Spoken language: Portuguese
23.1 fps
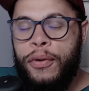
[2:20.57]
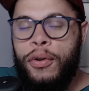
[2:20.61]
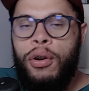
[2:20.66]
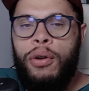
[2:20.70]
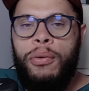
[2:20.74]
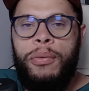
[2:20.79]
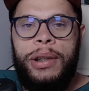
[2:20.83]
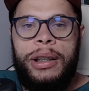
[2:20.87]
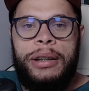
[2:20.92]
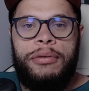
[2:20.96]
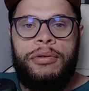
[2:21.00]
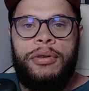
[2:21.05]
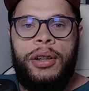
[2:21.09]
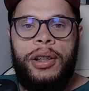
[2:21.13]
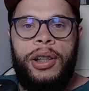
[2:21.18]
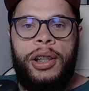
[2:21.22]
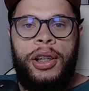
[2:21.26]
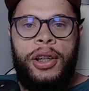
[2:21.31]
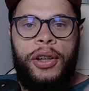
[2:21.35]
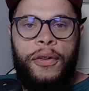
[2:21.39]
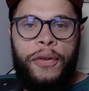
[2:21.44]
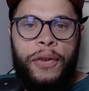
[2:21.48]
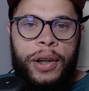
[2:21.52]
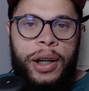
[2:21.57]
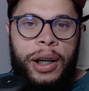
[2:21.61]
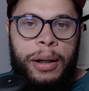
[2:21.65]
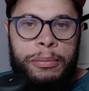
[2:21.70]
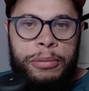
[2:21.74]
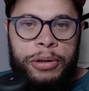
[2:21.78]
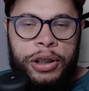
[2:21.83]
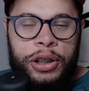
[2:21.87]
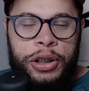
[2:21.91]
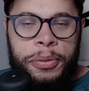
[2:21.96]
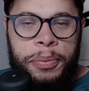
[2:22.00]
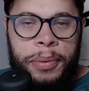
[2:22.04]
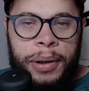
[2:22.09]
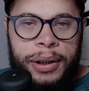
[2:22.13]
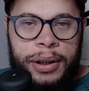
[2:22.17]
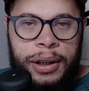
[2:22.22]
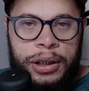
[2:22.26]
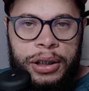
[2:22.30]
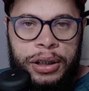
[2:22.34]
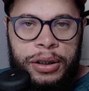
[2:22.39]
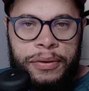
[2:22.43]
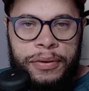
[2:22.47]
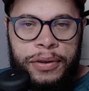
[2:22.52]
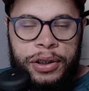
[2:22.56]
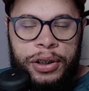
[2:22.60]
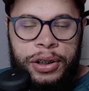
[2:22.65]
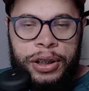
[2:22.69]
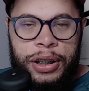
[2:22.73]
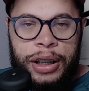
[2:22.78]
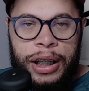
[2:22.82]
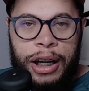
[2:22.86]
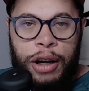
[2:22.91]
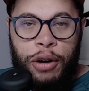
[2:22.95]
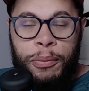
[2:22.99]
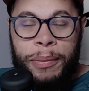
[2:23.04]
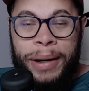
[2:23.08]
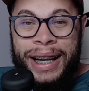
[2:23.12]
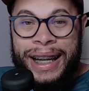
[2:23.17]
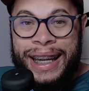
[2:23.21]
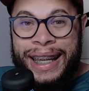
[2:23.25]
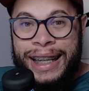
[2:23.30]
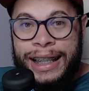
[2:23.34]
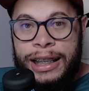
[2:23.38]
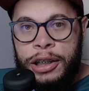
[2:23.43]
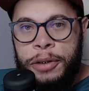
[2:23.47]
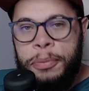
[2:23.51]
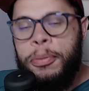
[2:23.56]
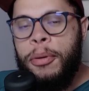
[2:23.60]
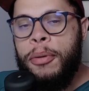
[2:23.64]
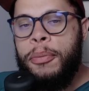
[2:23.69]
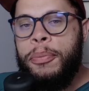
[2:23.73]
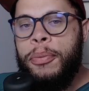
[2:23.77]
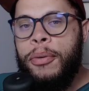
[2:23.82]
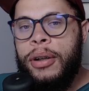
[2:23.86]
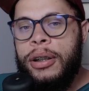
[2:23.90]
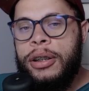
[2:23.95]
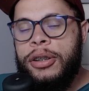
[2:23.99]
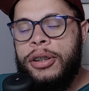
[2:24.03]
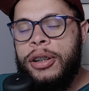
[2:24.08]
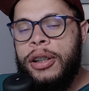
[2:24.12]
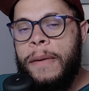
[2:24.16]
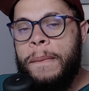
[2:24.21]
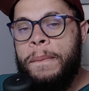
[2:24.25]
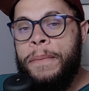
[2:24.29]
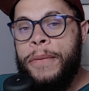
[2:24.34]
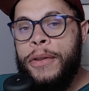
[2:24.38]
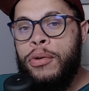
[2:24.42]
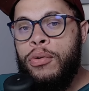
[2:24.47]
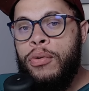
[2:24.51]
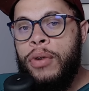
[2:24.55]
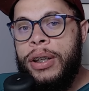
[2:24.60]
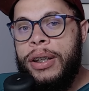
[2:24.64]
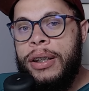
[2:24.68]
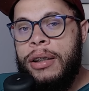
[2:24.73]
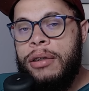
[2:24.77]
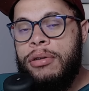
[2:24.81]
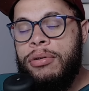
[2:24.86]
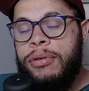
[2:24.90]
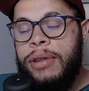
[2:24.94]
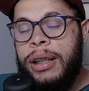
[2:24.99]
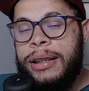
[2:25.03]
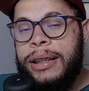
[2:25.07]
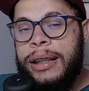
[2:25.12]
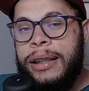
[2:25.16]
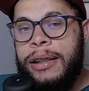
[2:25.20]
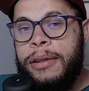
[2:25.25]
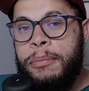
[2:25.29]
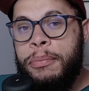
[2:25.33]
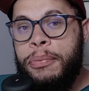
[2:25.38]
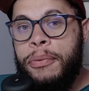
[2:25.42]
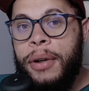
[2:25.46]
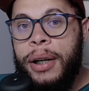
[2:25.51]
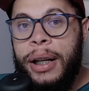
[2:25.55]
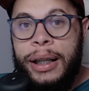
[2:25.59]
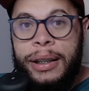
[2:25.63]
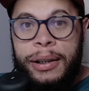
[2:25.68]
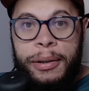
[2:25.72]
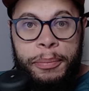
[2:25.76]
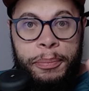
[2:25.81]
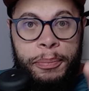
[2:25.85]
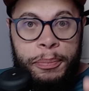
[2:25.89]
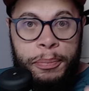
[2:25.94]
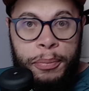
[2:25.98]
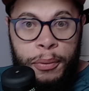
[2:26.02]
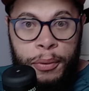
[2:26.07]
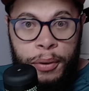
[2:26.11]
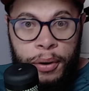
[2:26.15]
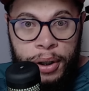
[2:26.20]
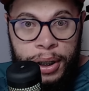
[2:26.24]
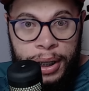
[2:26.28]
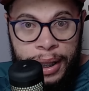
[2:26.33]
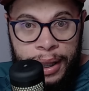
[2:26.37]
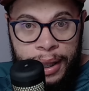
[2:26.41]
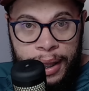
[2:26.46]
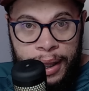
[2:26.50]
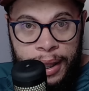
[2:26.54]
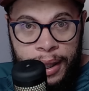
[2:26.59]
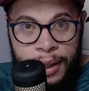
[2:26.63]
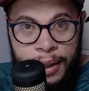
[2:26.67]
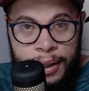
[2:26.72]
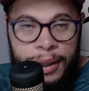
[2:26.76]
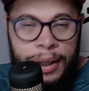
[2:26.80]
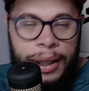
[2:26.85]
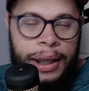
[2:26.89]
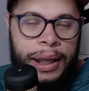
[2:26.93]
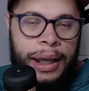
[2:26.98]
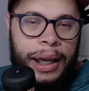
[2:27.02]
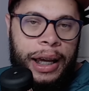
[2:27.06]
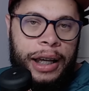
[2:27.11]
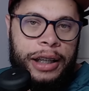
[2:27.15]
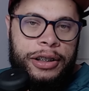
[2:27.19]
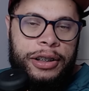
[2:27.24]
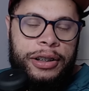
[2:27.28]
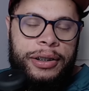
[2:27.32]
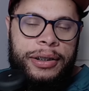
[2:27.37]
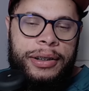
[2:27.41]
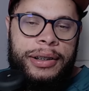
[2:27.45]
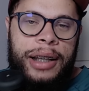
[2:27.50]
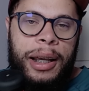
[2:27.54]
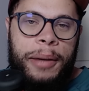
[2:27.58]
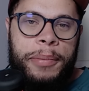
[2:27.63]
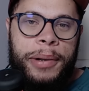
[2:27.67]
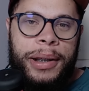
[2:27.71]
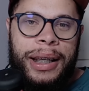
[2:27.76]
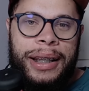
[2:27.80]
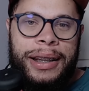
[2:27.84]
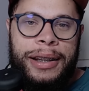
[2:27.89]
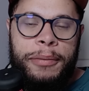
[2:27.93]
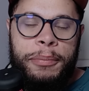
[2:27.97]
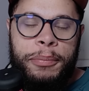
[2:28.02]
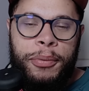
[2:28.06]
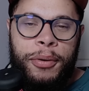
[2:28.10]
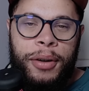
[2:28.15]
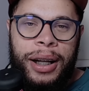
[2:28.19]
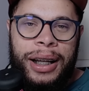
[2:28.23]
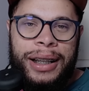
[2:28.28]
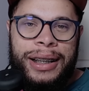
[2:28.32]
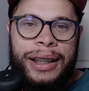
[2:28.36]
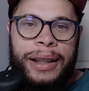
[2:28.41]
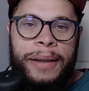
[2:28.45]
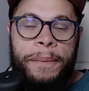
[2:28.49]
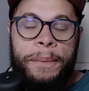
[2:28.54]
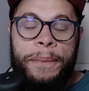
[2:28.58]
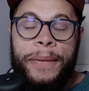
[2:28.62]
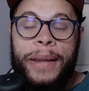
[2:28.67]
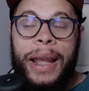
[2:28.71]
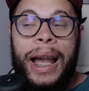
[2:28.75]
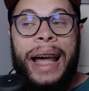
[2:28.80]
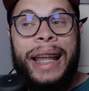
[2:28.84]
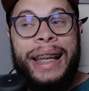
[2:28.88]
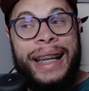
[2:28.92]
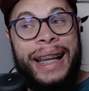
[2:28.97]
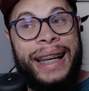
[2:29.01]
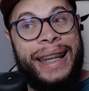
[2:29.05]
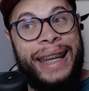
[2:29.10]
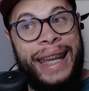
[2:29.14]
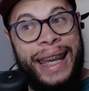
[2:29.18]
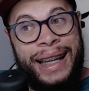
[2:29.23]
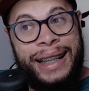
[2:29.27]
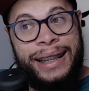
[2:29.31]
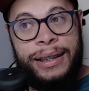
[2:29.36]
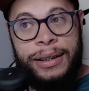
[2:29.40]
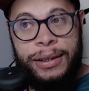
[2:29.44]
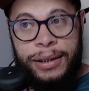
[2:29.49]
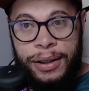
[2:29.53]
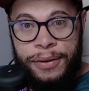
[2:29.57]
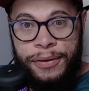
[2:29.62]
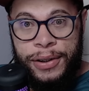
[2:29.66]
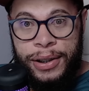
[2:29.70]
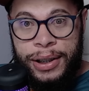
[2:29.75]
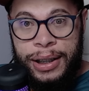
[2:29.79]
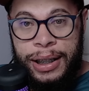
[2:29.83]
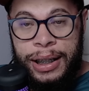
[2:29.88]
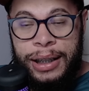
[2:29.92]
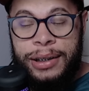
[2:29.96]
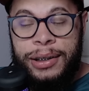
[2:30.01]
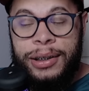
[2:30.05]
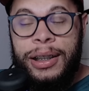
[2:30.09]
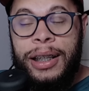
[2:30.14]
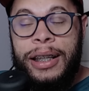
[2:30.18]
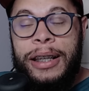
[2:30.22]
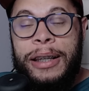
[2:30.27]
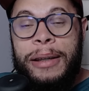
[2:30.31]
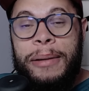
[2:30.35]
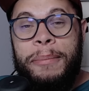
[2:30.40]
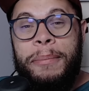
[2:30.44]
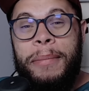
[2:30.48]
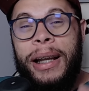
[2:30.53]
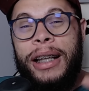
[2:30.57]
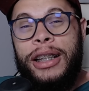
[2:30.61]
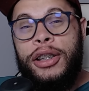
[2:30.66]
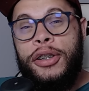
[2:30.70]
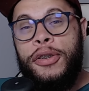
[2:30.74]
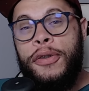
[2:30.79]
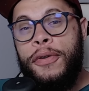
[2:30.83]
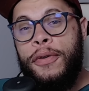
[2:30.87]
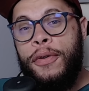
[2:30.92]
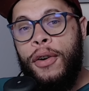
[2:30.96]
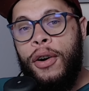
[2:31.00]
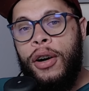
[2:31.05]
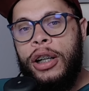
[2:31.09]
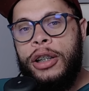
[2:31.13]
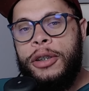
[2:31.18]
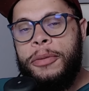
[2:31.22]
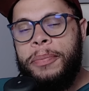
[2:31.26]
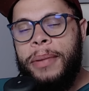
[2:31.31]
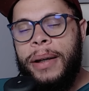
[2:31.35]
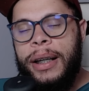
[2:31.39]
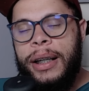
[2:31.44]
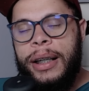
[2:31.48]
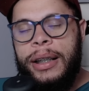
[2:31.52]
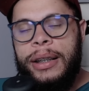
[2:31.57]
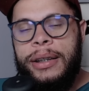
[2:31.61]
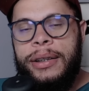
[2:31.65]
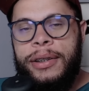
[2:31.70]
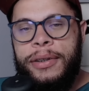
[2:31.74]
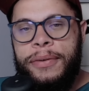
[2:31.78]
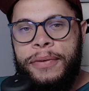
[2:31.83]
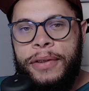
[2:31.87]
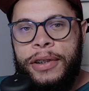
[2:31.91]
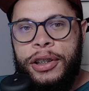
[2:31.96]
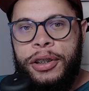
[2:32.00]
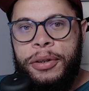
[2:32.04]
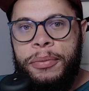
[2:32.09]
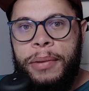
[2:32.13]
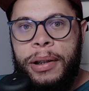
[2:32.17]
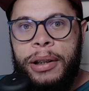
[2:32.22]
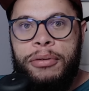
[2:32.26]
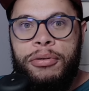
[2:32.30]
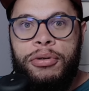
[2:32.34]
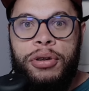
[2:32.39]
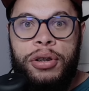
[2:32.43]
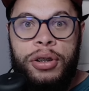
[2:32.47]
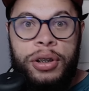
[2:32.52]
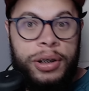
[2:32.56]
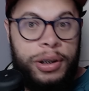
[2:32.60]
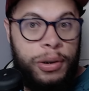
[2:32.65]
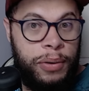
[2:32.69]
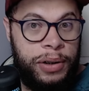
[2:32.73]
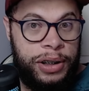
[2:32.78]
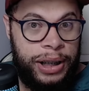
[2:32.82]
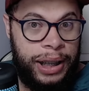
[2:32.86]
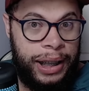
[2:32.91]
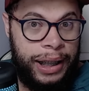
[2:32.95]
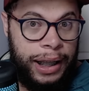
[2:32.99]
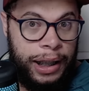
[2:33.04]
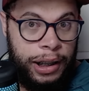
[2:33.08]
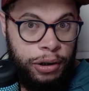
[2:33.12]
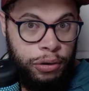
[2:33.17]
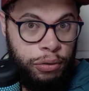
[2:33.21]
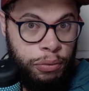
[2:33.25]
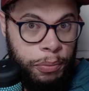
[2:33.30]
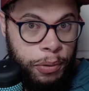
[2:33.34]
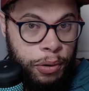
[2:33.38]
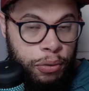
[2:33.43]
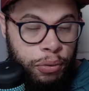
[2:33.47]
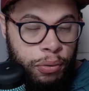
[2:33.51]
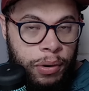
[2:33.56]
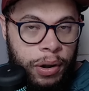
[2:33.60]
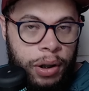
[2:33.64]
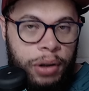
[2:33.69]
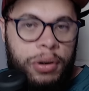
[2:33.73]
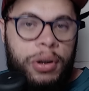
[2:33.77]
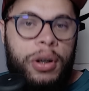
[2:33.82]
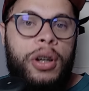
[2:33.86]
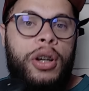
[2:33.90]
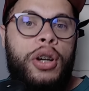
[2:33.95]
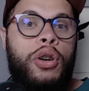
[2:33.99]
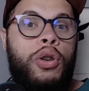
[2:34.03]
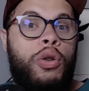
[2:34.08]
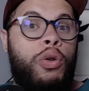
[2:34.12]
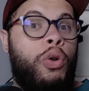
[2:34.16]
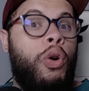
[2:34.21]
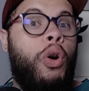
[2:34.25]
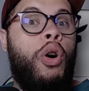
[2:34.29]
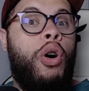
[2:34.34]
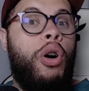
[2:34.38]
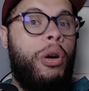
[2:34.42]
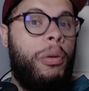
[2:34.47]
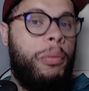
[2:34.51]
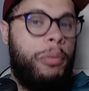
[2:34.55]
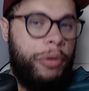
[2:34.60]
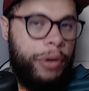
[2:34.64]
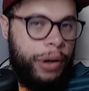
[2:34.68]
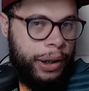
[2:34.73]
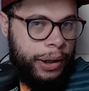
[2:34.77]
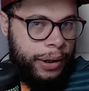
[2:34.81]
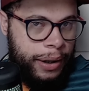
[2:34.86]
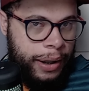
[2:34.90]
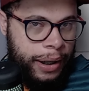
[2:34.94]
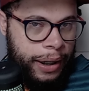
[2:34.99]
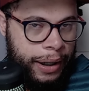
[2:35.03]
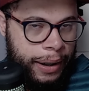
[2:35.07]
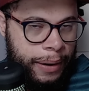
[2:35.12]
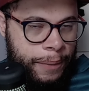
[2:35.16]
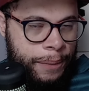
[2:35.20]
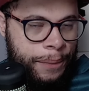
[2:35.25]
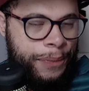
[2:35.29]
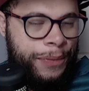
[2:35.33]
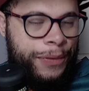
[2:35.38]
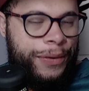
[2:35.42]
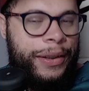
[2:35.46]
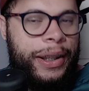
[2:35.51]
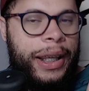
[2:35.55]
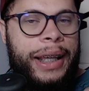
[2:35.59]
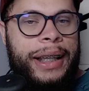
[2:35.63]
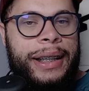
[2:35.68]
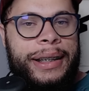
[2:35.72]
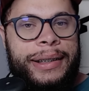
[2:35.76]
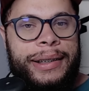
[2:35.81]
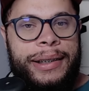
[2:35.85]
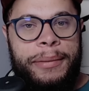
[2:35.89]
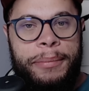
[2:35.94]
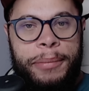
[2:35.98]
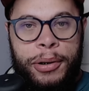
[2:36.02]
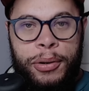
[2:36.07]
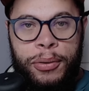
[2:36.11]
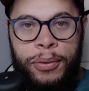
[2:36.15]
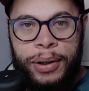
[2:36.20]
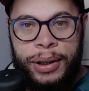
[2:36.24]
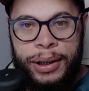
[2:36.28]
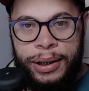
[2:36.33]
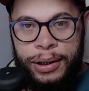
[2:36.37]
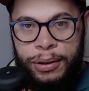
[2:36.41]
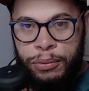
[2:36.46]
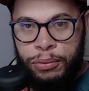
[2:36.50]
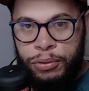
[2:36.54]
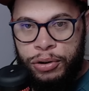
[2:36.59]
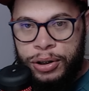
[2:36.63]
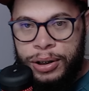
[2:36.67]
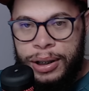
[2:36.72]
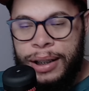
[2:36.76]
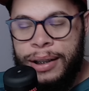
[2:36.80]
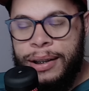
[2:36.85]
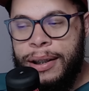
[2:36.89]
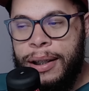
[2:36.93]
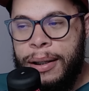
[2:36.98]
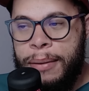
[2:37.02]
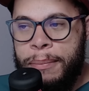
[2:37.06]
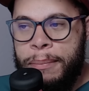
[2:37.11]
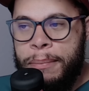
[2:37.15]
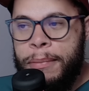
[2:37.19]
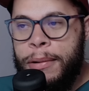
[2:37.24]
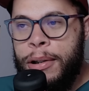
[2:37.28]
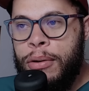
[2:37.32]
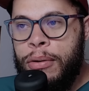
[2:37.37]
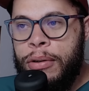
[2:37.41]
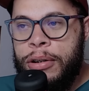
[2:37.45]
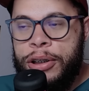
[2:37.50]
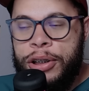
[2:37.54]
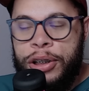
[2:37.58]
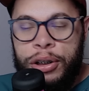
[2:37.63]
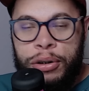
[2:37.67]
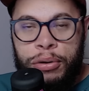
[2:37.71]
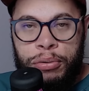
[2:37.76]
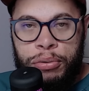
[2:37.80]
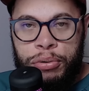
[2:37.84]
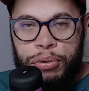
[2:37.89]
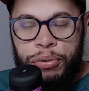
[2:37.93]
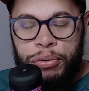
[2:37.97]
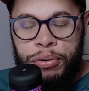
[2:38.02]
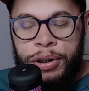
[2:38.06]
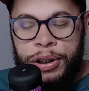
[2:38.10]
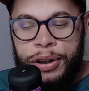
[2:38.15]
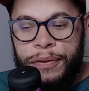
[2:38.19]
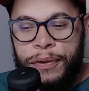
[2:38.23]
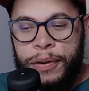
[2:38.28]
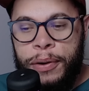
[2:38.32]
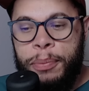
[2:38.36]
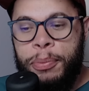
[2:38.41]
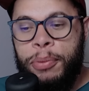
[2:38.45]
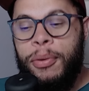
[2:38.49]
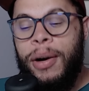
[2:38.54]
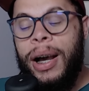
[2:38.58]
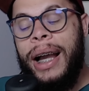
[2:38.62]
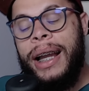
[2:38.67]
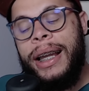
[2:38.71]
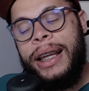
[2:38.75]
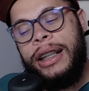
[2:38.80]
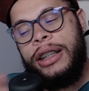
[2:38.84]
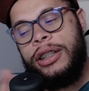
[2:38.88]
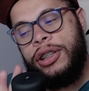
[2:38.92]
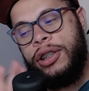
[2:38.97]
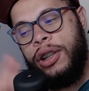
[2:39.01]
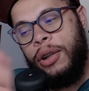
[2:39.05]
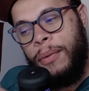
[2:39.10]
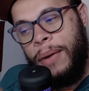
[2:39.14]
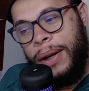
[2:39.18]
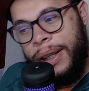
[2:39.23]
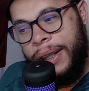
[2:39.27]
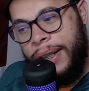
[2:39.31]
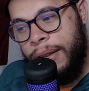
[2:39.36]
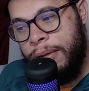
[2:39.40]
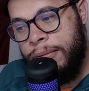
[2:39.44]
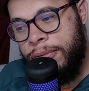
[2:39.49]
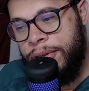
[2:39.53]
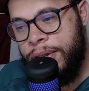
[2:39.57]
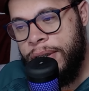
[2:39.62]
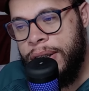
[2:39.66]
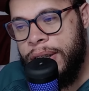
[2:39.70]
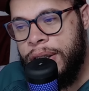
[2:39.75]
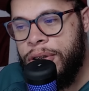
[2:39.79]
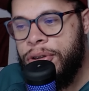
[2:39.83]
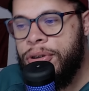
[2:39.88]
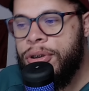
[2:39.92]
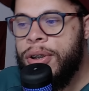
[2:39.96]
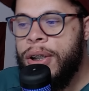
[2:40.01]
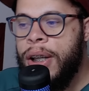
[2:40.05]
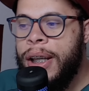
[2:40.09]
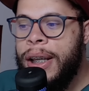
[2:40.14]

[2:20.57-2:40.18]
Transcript: Com isso, ficamos na expectativa de chegar uma grande proposta no início dessa temporada, porém, a gente sabe que a temporada, a janela, na verdade, mais forte para grandes investimentos são a janela do meio do ano, como o André né, recebeu aí os 30 milhões de euros do Liverpool. A questão aqui é o seguinte: